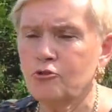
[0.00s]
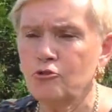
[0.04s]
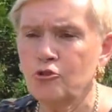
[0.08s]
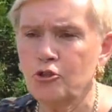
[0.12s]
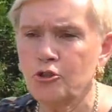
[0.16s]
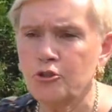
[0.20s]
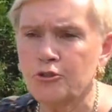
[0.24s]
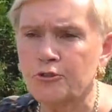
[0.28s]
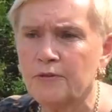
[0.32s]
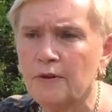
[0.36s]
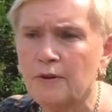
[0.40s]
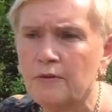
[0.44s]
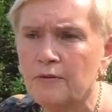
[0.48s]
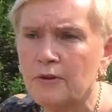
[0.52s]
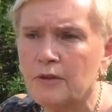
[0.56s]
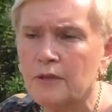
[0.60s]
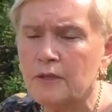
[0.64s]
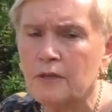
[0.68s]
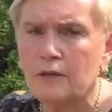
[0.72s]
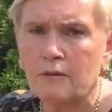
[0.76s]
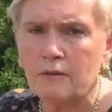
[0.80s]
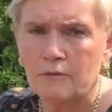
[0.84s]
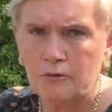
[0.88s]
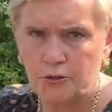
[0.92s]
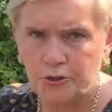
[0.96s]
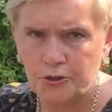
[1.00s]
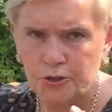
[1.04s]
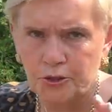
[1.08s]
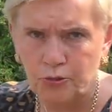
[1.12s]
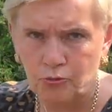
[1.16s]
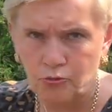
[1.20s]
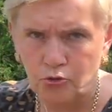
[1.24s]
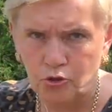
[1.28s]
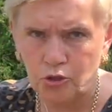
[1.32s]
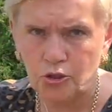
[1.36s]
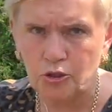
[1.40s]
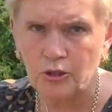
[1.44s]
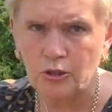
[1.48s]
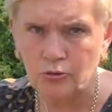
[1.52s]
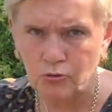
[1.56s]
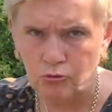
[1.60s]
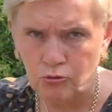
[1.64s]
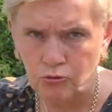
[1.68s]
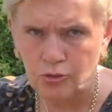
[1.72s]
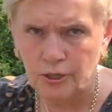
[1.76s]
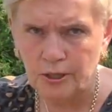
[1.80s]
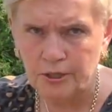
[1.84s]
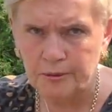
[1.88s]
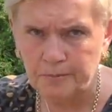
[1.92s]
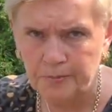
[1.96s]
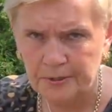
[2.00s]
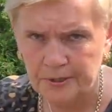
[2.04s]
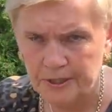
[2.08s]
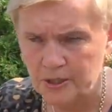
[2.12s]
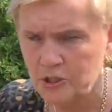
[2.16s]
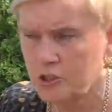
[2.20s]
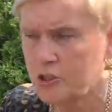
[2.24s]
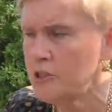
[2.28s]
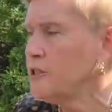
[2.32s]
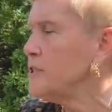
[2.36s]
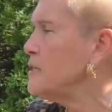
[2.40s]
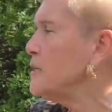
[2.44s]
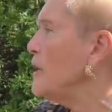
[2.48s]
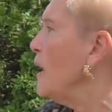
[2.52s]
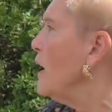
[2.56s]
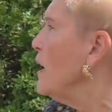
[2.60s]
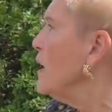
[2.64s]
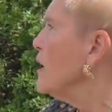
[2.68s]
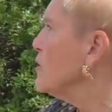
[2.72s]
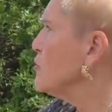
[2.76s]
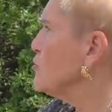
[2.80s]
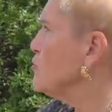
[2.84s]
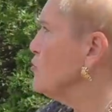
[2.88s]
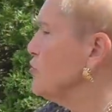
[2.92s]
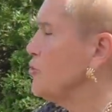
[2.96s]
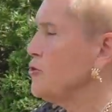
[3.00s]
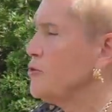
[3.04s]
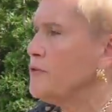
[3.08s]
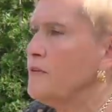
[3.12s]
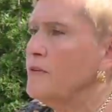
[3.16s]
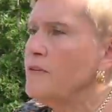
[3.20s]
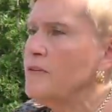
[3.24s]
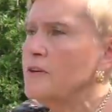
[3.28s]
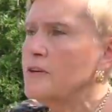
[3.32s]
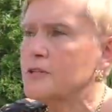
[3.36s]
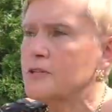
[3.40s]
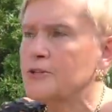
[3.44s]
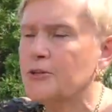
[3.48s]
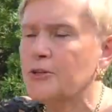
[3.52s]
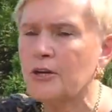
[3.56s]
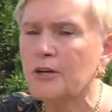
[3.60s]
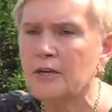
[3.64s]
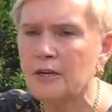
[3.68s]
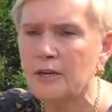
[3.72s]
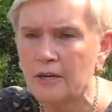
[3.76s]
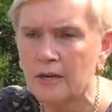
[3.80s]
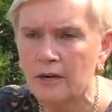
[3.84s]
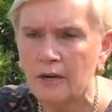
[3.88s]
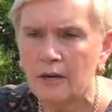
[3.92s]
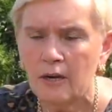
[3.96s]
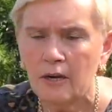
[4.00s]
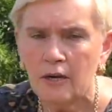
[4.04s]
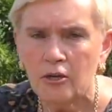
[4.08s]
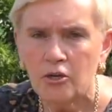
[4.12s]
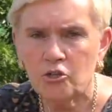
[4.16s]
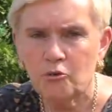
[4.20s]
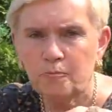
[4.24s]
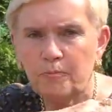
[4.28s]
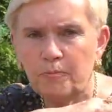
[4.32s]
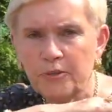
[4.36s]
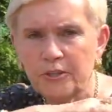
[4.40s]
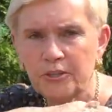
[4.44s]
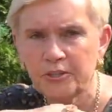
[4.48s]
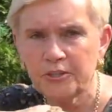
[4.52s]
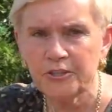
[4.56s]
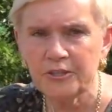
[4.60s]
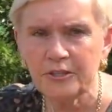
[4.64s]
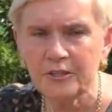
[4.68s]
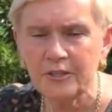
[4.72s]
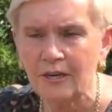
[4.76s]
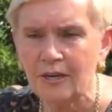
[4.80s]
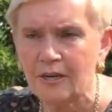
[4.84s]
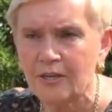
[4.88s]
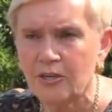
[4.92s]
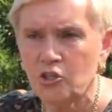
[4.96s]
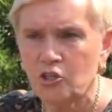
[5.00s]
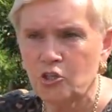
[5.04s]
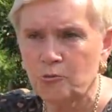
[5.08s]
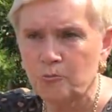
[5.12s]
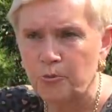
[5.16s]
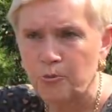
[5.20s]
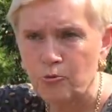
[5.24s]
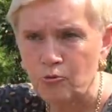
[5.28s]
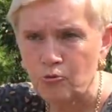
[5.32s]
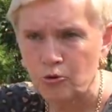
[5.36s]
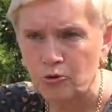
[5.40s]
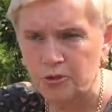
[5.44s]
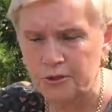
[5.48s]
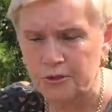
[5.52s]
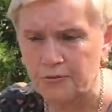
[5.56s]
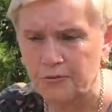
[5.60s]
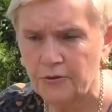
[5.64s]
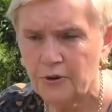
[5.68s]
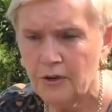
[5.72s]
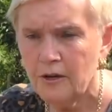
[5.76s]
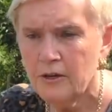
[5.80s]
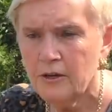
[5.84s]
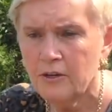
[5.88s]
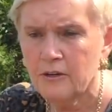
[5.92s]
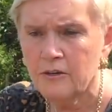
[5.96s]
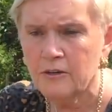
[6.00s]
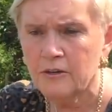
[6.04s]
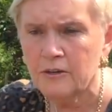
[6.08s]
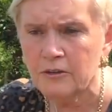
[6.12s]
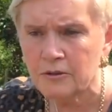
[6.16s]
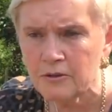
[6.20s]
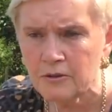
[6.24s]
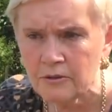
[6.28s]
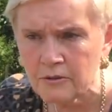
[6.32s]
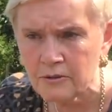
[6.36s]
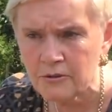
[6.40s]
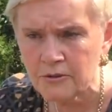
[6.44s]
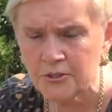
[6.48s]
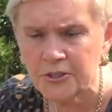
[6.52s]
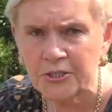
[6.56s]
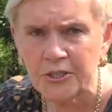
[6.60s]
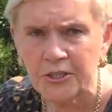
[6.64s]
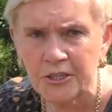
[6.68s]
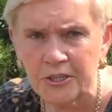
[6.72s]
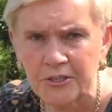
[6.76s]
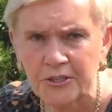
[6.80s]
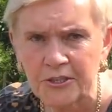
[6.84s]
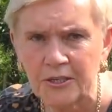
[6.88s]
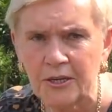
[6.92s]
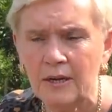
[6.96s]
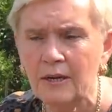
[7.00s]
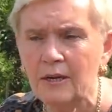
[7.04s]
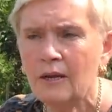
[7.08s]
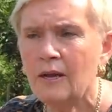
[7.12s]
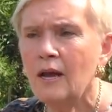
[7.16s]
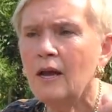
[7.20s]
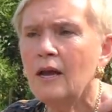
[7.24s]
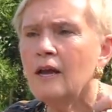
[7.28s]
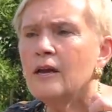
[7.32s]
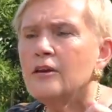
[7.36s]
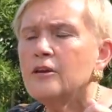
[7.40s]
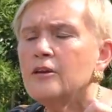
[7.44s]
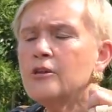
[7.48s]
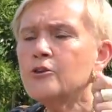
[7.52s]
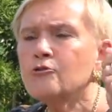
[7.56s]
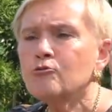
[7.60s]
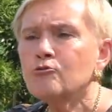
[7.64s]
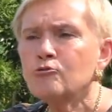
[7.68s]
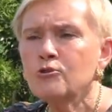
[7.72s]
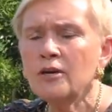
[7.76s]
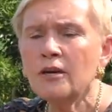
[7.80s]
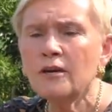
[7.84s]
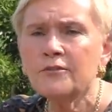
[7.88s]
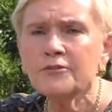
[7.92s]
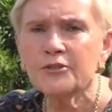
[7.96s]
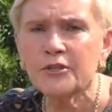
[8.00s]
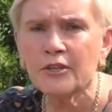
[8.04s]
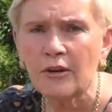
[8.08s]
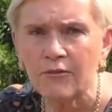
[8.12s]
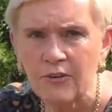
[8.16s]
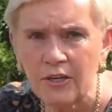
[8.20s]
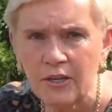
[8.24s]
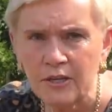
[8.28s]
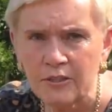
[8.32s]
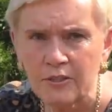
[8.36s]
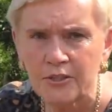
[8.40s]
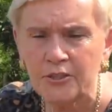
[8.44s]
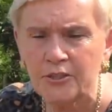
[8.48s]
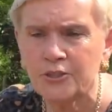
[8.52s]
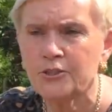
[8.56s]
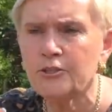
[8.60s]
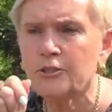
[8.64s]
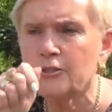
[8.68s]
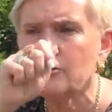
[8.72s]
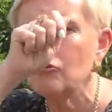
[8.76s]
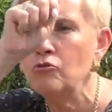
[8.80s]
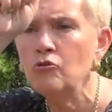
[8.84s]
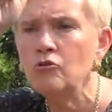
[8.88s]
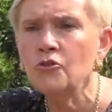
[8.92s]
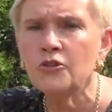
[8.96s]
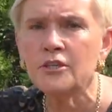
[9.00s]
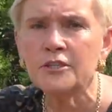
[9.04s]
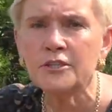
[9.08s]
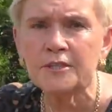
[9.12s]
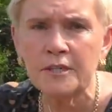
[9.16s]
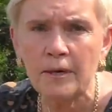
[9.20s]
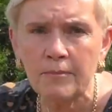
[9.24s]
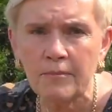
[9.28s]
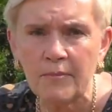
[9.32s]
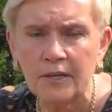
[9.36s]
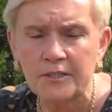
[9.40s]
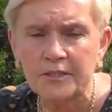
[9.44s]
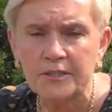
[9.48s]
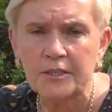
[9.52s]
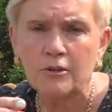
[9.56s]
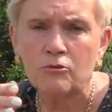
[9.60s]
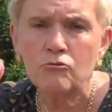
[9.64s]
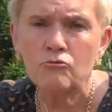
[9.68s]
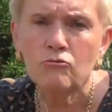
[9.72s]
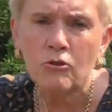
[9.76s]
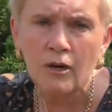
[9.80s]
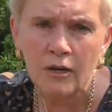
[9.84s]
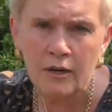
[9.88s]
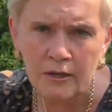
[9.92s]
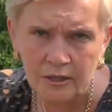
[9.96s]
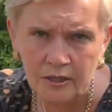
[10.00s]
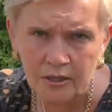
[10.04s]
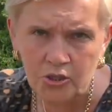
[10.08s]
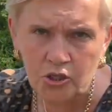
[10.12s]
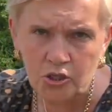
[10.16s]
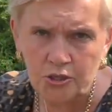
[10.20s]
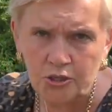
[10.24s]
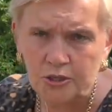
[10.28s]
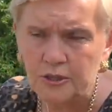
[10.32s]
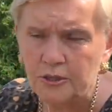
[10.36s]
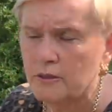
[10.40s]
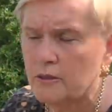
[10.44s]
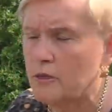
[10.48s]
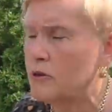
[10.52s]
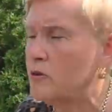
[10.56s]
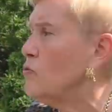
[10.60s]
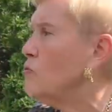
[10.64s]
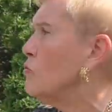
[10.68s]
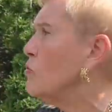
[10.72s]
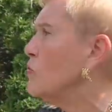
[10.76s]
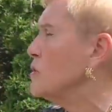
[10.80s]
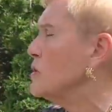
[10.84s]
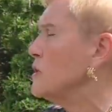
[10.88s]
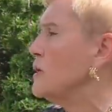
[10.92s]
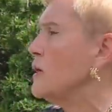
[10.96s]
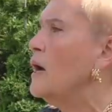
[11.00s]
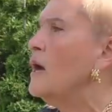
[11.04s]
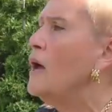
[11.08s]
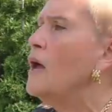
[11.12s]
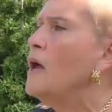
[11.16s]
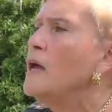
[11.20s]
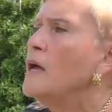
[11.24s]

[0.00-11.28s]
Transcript: существовало, стекло же надо куда-то положить, существовала такая просена и шпросов э, э, сетка, и туда вставлялось стекло на замазке, ну, как раньше делали окна.